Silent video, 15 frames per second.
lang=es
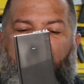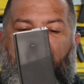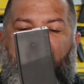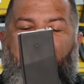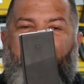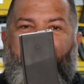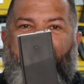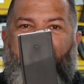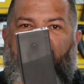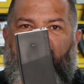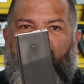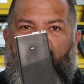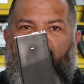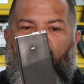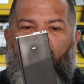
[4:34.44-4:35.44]
es la
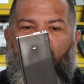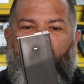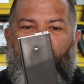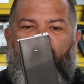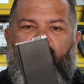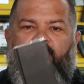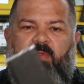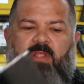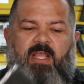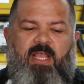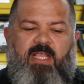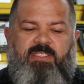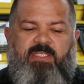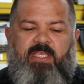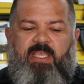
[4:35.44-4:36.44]
parte de abajo,
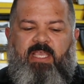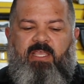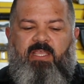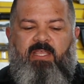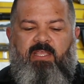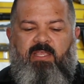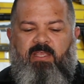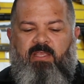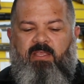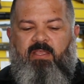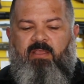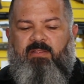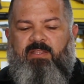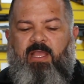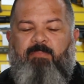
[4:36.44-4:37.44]
así que
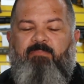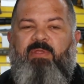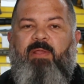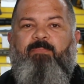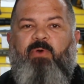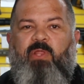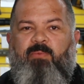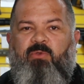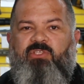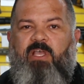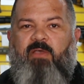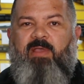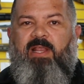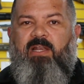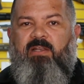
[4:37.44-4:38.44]
también podemos
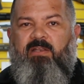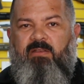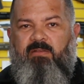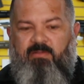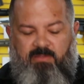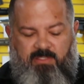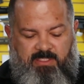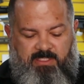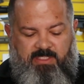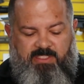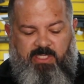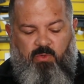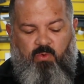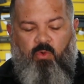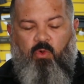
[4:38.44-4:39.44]
saber
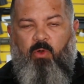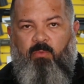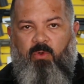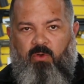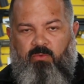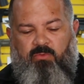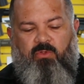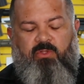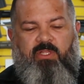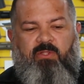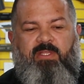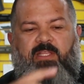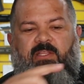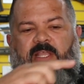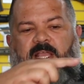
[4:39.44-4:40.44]
según como dónde,
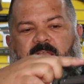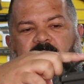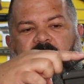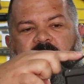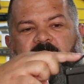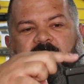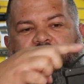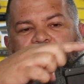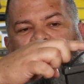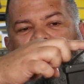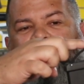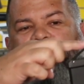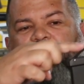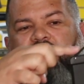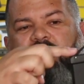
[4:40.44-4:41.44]
dónde está esto
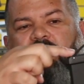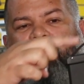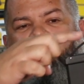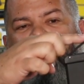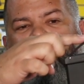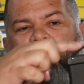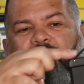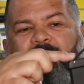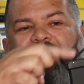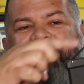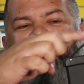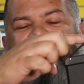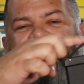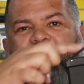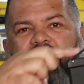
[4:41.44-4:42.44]
que está aquí va a
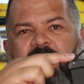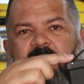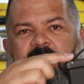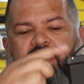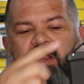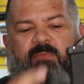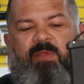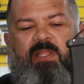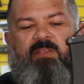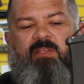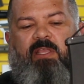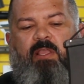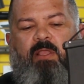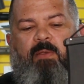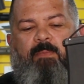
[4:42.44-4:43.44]
señalar
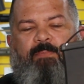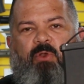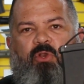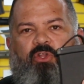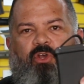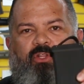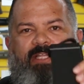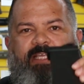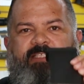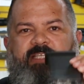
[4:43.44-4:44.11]
realmente por dónde